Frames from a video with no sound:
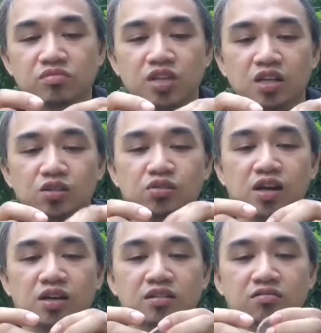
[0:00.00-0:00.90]
sakto
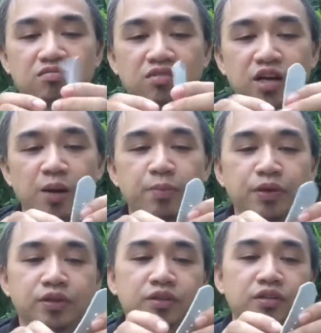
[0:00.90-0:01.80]
lang
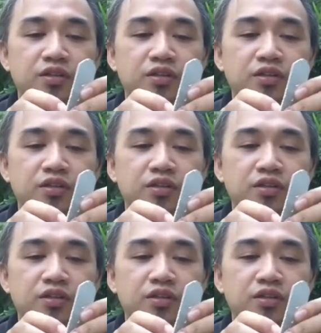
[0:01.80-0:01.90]
rubber